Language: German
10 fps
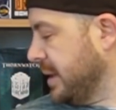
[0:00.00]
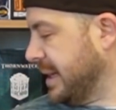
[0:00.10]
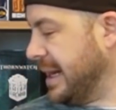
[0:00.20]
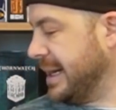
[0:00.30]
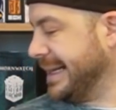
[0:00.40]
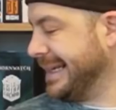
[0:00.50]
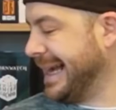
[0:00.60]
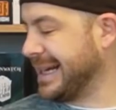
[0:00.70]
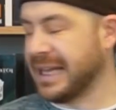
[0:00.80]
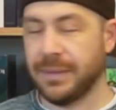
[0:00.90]
dann äh,
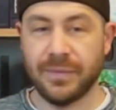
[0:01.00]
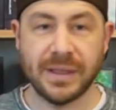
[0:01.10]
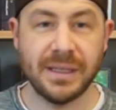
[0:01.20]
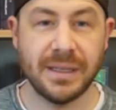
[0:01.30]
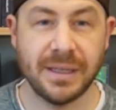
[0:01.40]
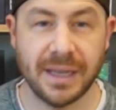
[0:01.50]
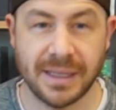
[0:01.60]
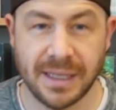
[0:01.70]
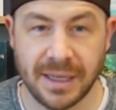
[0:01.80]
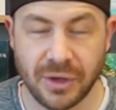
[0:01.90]
ein Game, was ich
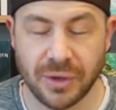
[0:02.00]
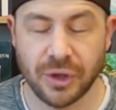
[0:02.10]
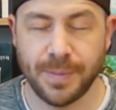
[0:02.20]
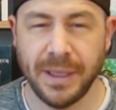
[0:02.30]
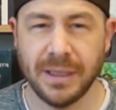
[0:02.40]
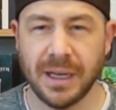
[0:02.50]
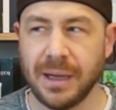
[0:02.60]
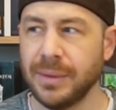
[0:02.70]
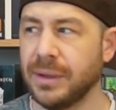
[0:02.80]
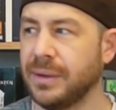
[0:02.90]
tatsächlich auch schon gespielt
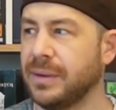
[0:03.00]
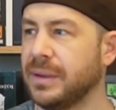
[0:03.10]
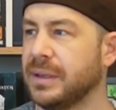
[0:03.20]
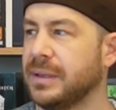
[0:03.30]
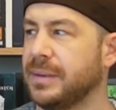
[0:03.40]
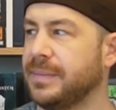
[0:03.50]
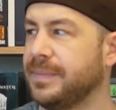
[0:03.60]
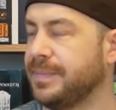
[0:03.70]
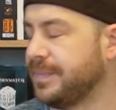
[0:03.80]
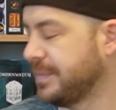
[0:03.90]
habe.
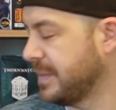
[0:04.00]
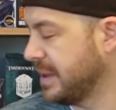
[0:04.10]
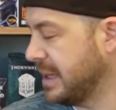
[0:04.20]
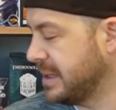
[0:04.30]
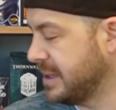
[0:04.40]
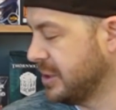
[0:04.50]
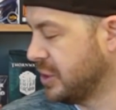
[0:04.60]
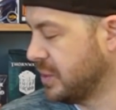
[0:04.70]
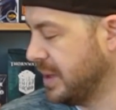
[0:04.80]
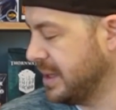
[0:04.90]
Ähm, jetzt
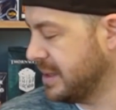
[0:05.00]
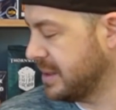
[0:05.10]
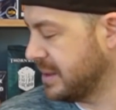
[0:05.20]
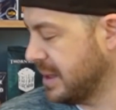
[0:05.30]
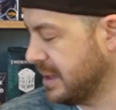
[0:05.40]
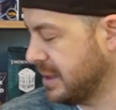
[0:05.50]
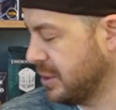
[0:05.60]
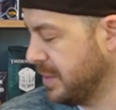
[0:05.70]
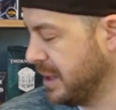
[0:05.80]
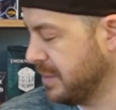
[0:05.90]
zuletzt hat der
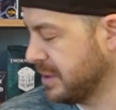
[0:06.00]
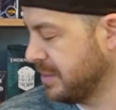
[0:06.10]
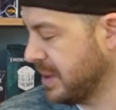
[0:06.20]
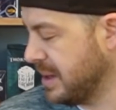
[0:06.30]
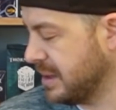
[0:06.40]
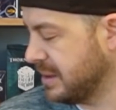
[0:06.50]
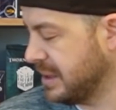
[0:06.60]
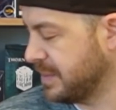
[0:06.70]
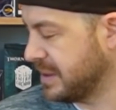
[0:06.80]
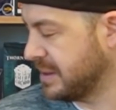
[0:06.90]
Dominik mitgebracht.
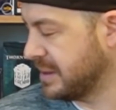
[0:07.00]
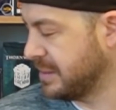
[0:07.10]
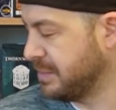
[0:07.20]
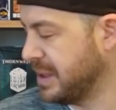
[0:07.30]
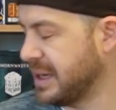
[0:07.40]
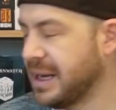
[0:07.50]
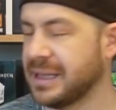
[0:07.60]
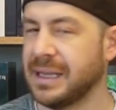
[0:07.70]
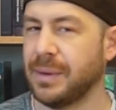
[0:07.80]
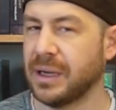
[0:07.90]
Ich habe es mir
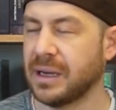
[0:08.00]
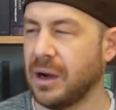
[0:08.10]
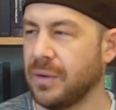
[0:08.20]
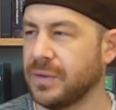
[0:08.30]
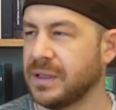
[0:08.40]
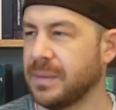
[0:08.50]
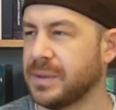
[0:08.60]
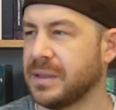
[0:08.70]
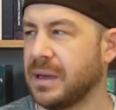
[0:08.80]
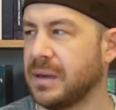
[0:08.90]
danach selber gekauft. Ich habe
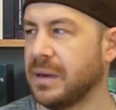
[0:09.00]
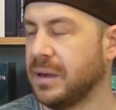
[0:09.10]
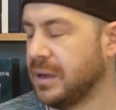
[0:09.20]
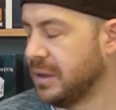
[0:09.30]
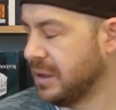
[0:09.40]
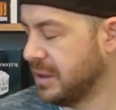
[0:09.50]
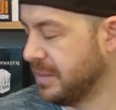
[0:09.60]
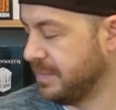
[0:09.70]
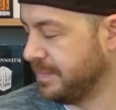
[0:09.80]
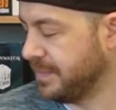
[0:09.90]
es dann
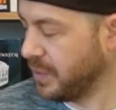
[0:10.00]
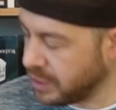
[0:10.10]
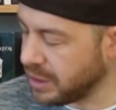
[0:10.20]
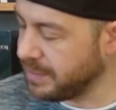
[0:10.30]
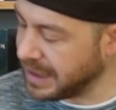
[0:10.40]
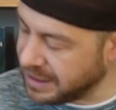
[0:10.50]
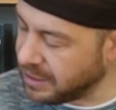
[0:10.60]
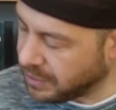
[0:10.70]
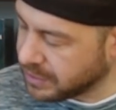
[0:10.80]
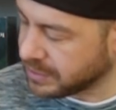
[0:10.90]
ähm, nochmal
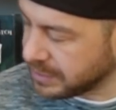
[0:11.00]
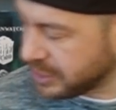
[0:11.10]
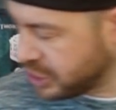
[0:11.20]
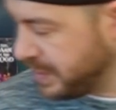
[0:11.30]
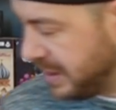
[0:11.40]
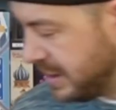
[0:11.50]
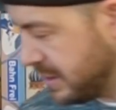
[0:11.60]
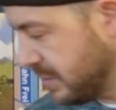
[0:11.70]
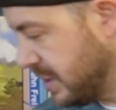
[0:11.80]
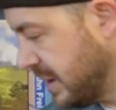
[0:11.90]
auch
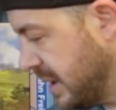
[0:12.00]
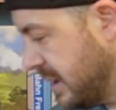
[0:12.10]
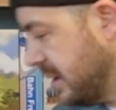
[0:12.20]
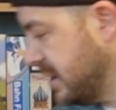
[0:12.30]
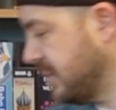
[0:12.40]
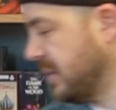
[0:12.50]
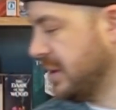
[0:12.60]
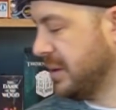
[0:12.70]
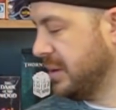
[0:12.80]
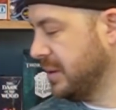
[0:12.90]
gespielt und die Rede ist
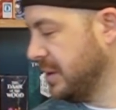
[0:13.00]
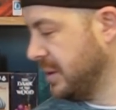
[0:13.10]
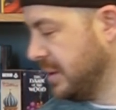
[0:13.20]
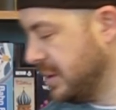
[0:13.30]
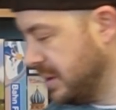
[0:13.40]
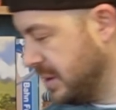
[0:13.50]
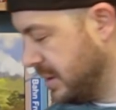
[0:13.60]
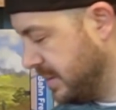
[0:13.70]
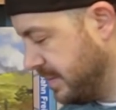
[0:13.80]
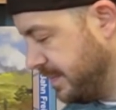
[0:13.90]
von
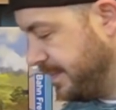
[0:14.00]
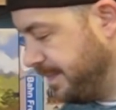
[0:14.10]
ähm,